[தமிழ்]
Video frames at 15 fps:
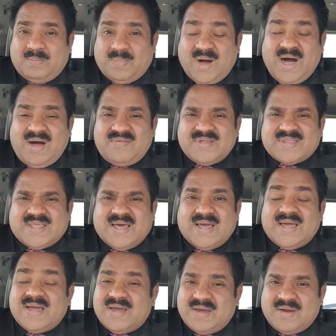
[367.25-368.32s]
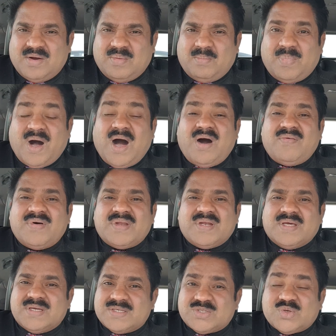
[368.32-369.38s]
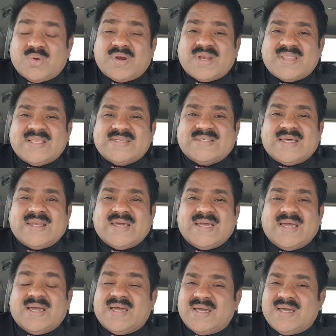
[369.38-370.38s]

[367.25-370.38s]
பாவத்தை பாவம்னு சொல்கிறத ஜனங்க